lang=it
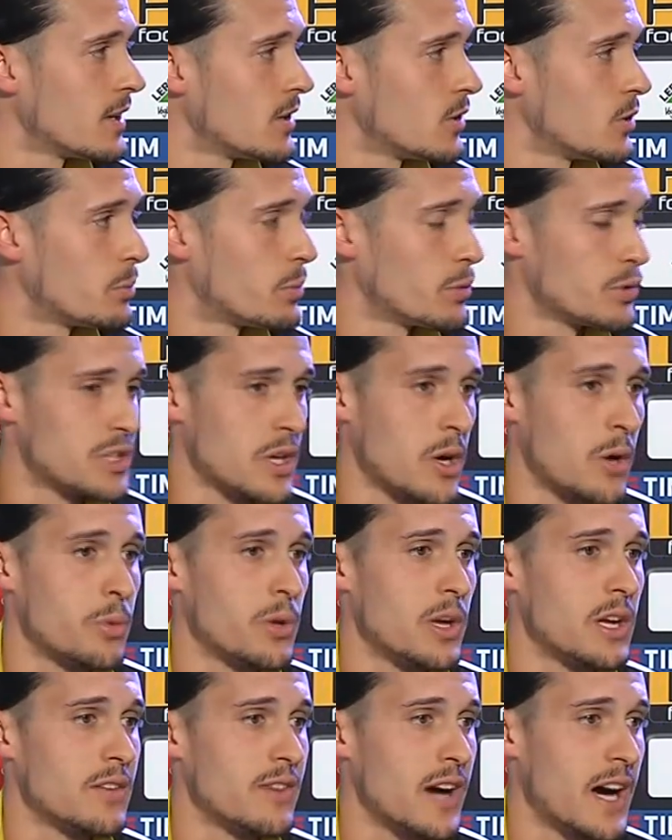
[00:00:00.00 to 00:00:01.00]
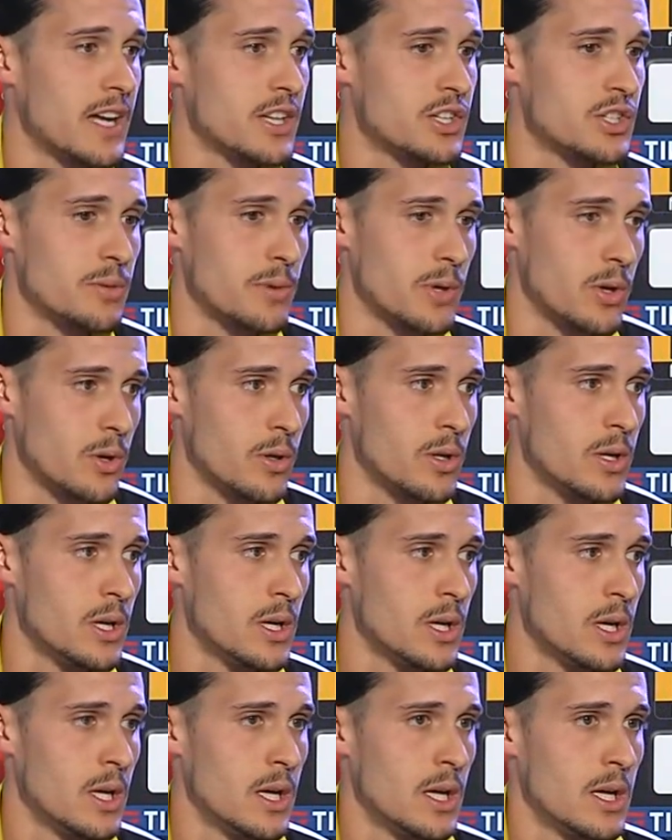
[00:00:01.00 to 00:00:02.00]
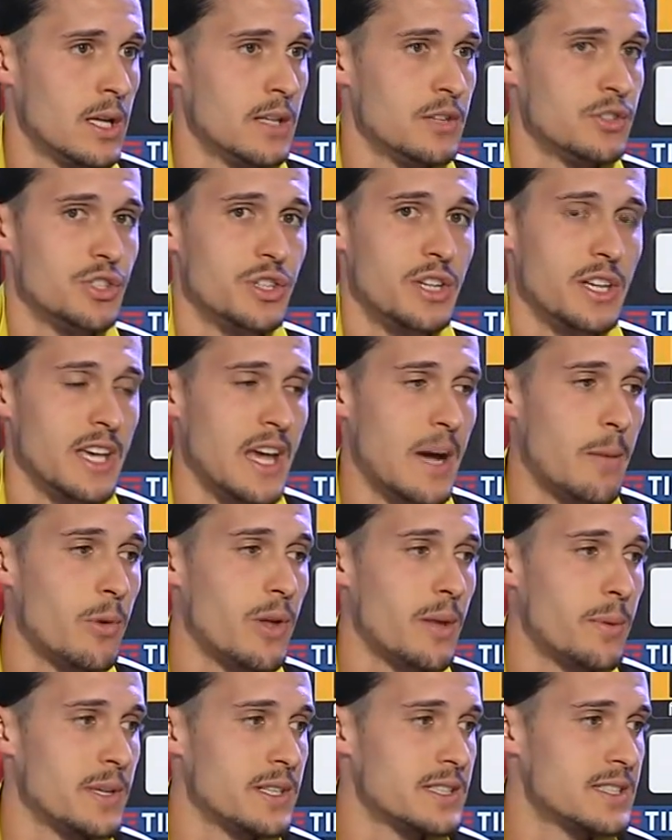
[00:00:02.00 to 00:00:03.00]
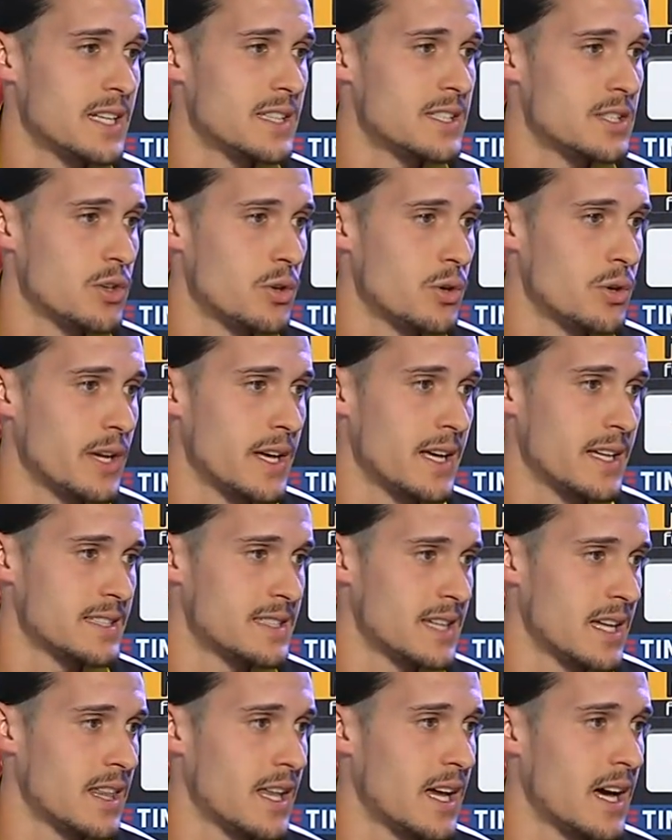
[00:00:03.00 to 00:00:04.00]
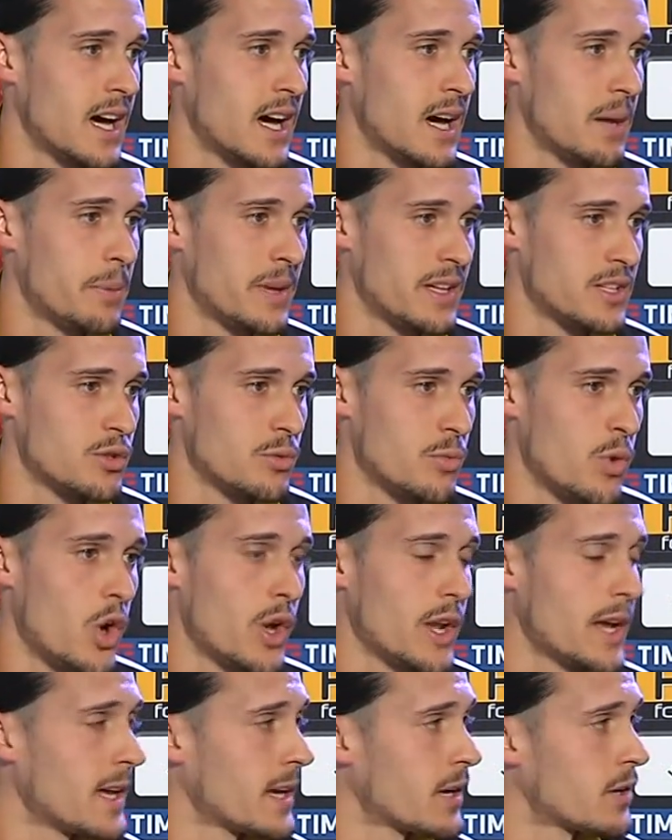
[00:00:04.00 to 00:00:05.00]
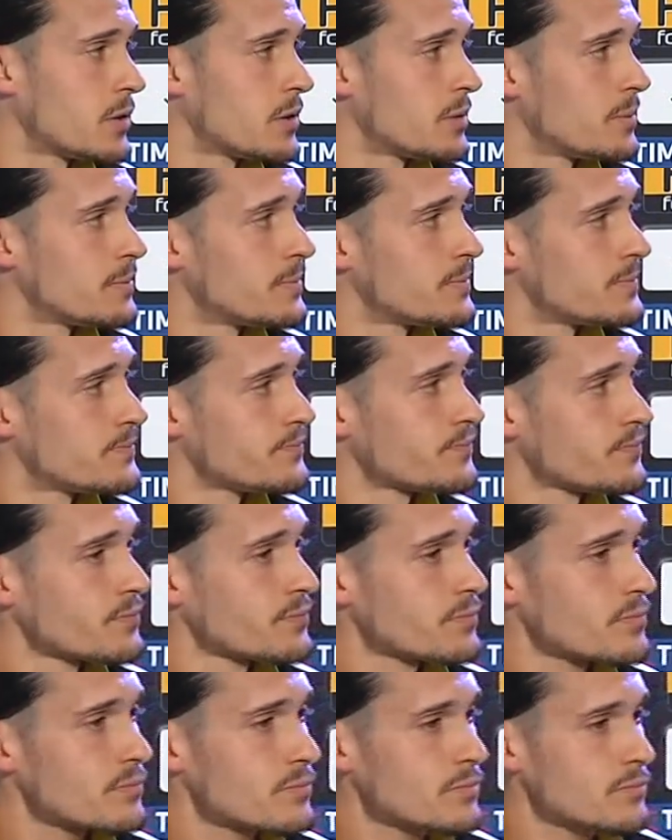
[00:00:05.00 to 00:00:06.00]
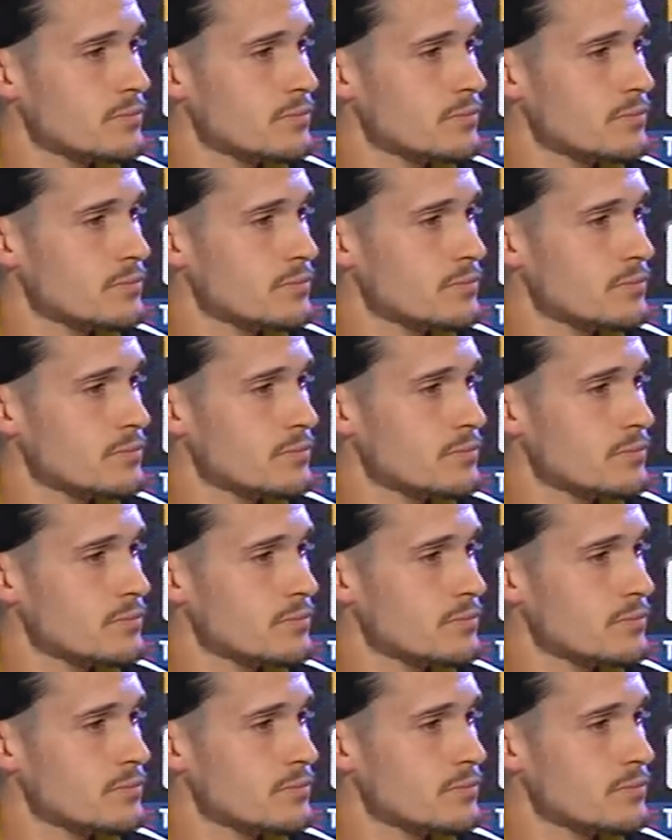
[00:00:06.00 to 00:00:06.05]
non possiamo più arrivarci, però ci teniamo la prestazione che è stata penso buona. Ecco. Una buona